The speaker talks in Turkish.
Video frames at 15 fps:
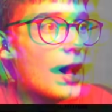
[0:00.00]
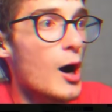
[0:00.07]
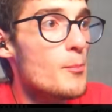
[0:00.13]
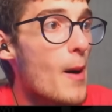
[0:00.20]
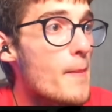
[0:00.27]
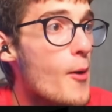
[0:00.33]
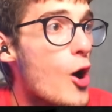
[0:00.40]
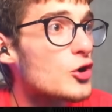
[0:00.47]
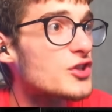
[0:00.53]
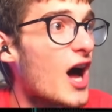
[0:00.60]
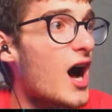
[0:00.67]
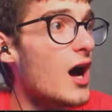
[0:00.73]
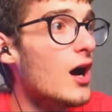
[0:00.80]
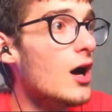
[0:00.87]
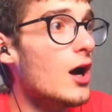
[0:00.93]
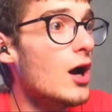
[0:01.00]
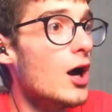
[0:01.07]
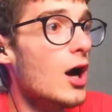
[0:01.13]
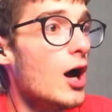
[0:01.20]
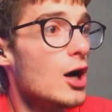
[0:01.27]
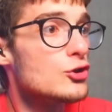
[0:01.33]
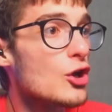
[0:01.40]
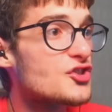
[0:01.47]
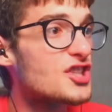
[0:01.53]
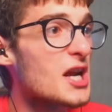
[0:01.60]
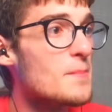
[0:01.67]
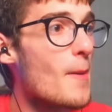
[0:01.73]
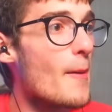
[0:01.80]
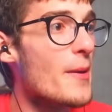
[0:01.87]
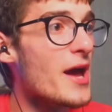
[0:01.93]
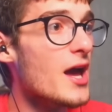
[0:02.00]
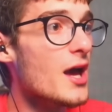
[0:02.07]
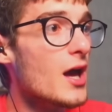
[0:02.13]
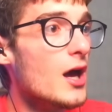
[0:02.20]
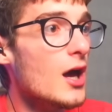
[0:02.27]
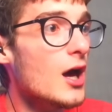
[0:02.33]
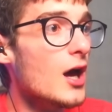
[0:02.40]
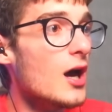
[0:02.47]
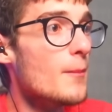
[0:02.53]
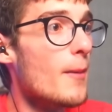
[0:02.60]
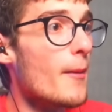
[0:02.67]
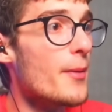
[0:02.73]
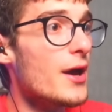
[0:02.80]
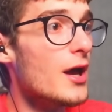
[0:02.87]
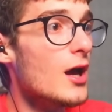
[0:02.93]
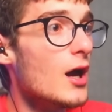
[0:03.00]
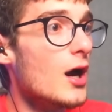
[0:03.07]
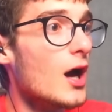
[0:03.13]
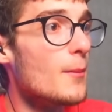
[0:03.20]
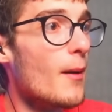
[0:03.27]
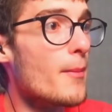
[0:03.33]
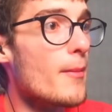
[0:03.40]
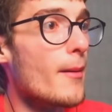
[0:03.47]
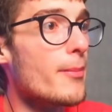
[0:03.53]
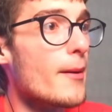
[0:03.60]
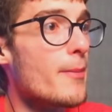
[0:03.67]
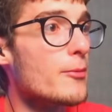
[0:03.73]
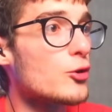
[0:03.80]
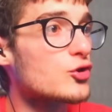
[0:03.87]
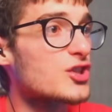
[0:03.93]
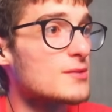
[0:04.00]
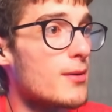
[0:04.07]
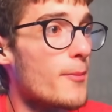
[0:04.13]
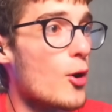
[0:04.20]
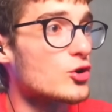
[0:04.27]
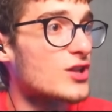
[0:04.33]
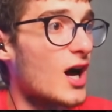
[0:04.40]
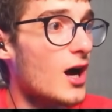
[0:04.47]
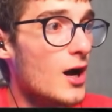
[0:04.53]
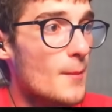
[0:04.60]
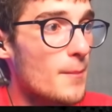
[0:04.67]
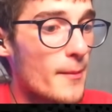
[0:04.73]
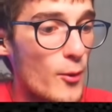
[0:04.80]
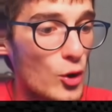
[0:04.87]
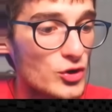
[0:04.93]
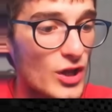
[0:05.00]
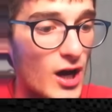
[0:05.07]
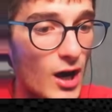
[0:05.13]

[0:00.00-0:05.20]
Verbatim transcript: Bobby orada! Dostlarım Bobby! Bobby! Bobby Bobby Bobby. Dostlarım Bobby orada. Bobby orada.